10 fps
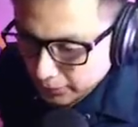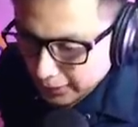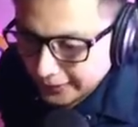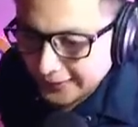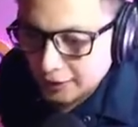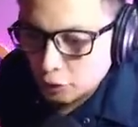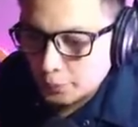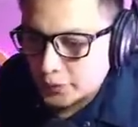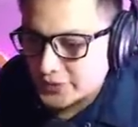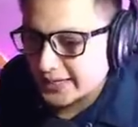En el
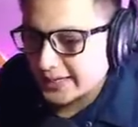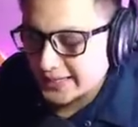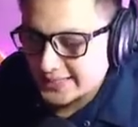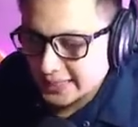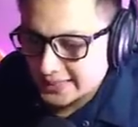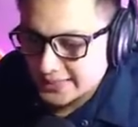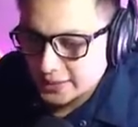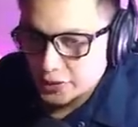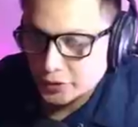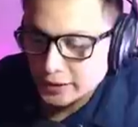grupo C está la
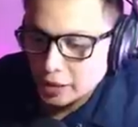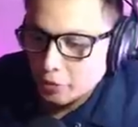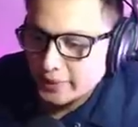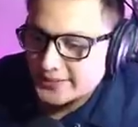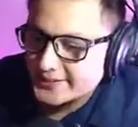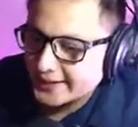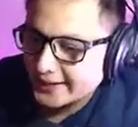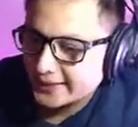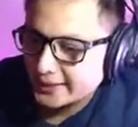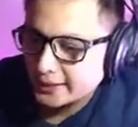selección de Leo Messi,
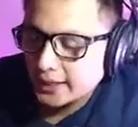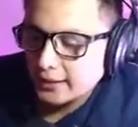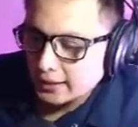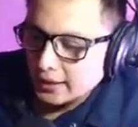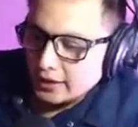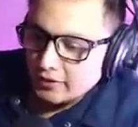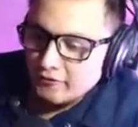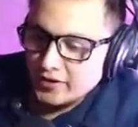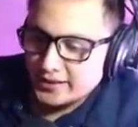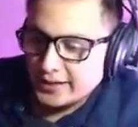Argentina
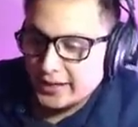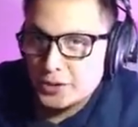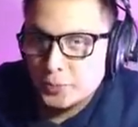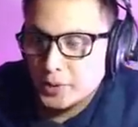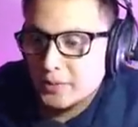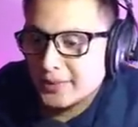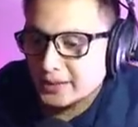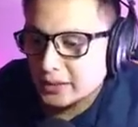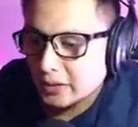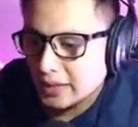enfrentará en su primer
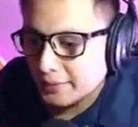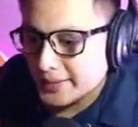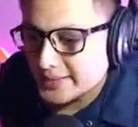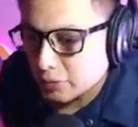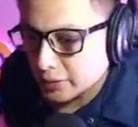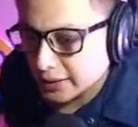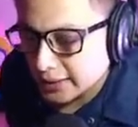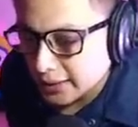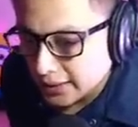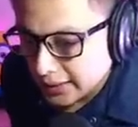partido a Arabia
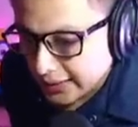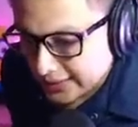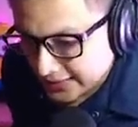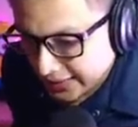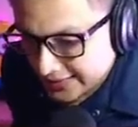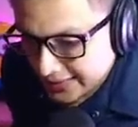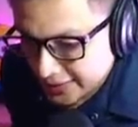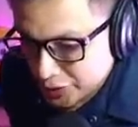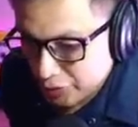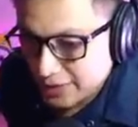Saudita, está la
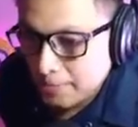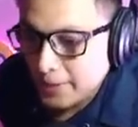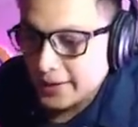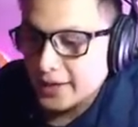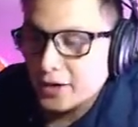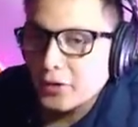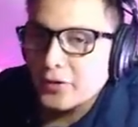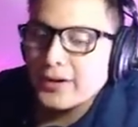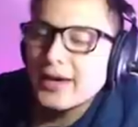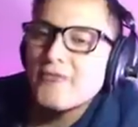selección de México
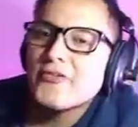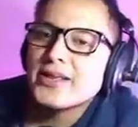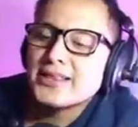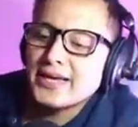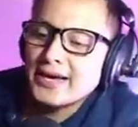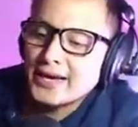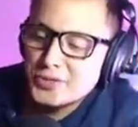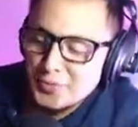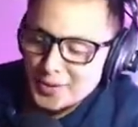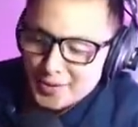que enfrentarán en
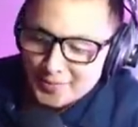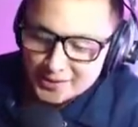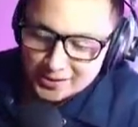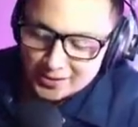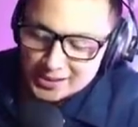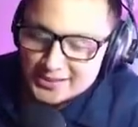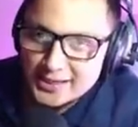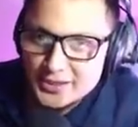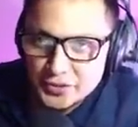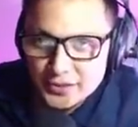su primer partido a la
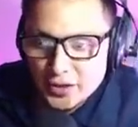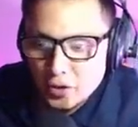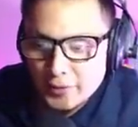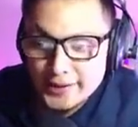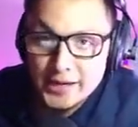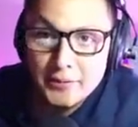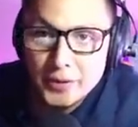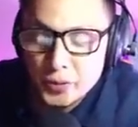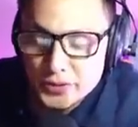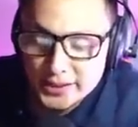selección de Robert
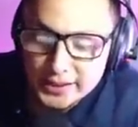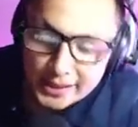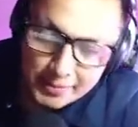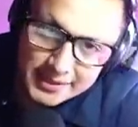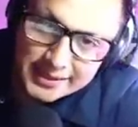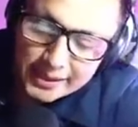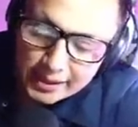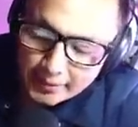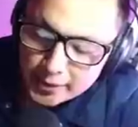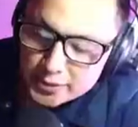Lewandowski, nada más y nada
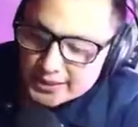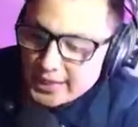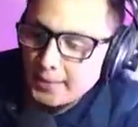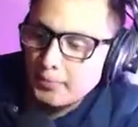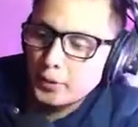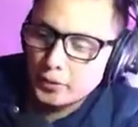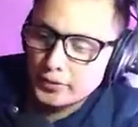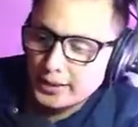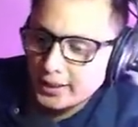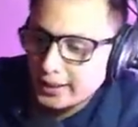menos que a
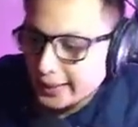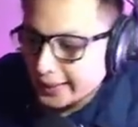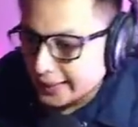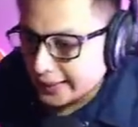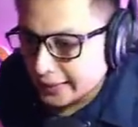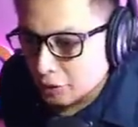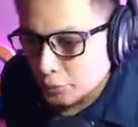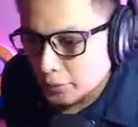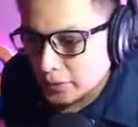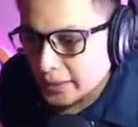Polonia. En el
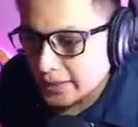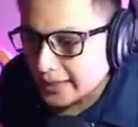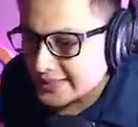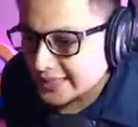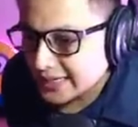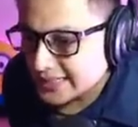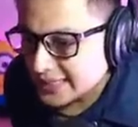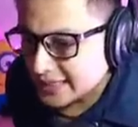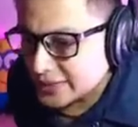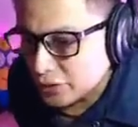grupo D está la
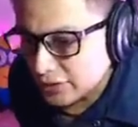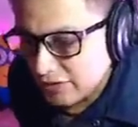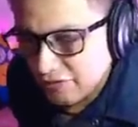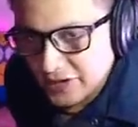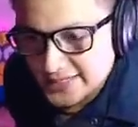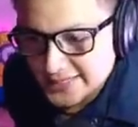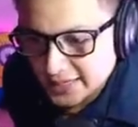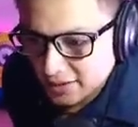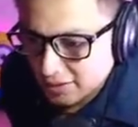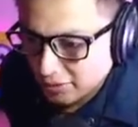selección de Francia,
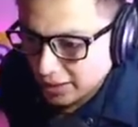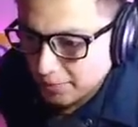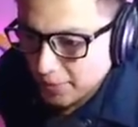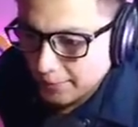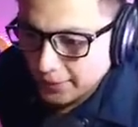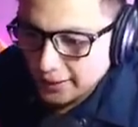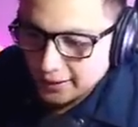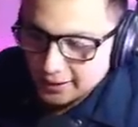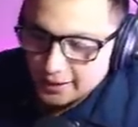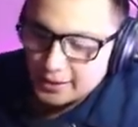con
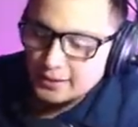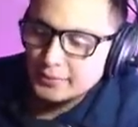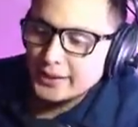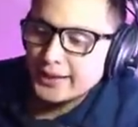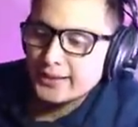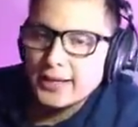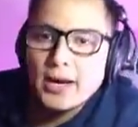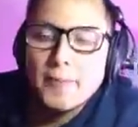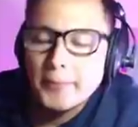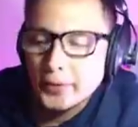Mbappé, el vigente
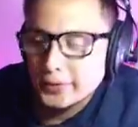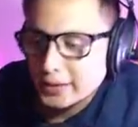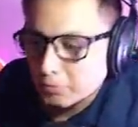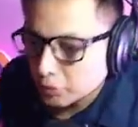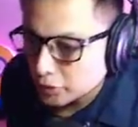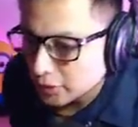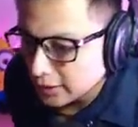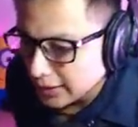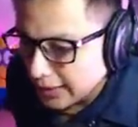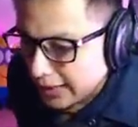campeón del mundo,
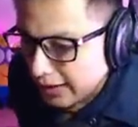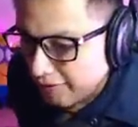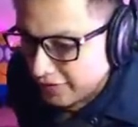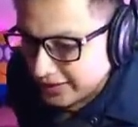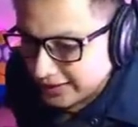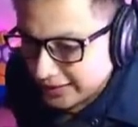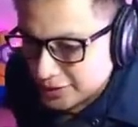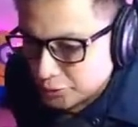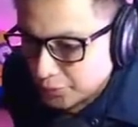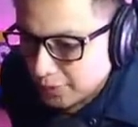enfrentará en
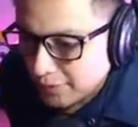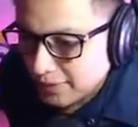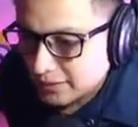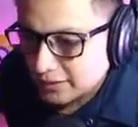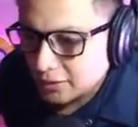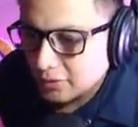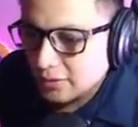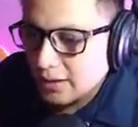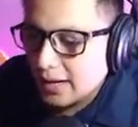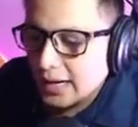su primer
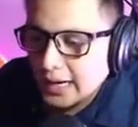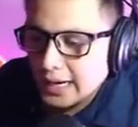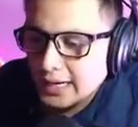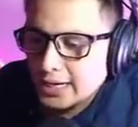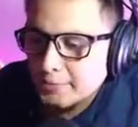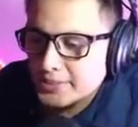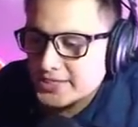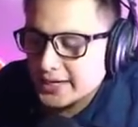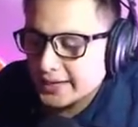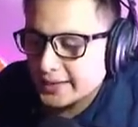partido al
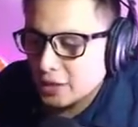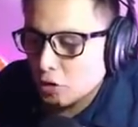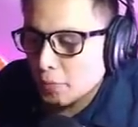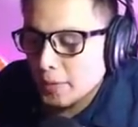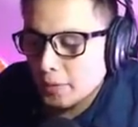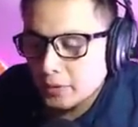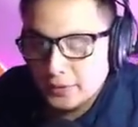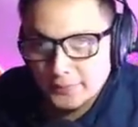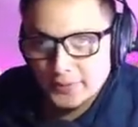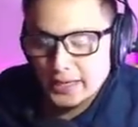repechaje de Conmebol,
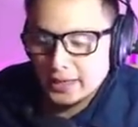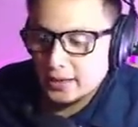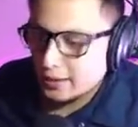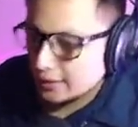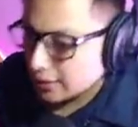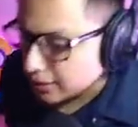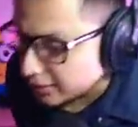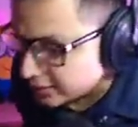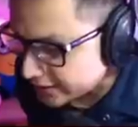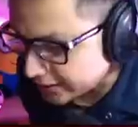que de
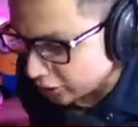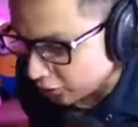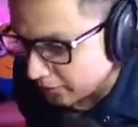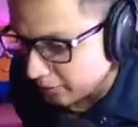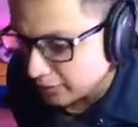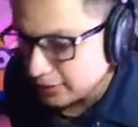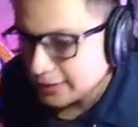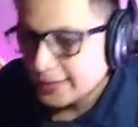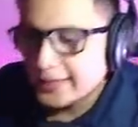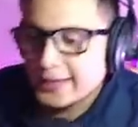sí, de Conmebol,
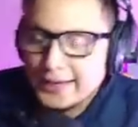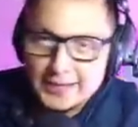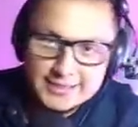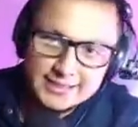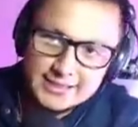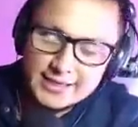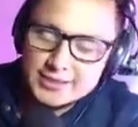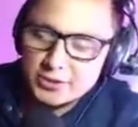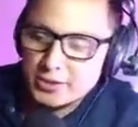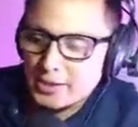que es la
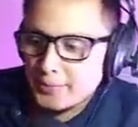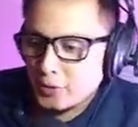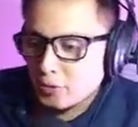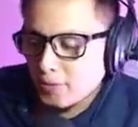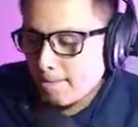selección de Perú